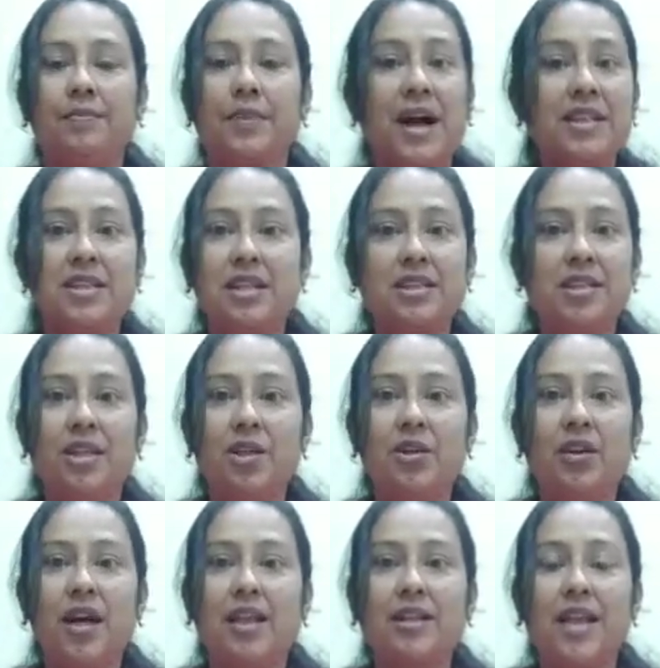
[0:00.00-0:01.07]
পাশে ছিল
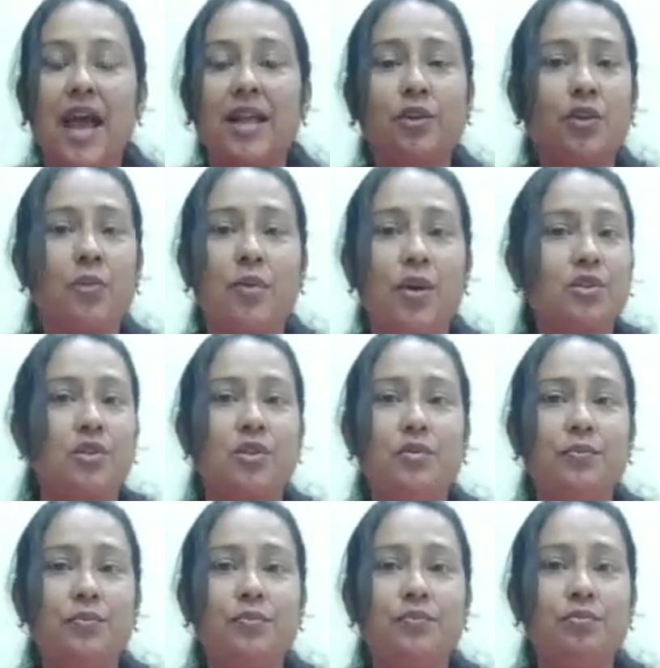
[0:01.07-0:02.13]
না এত বছর
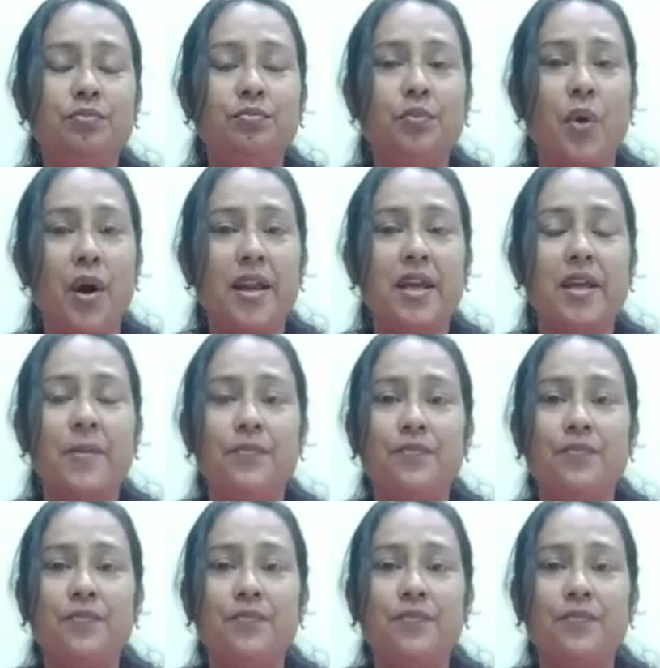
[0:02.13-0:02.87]
পরে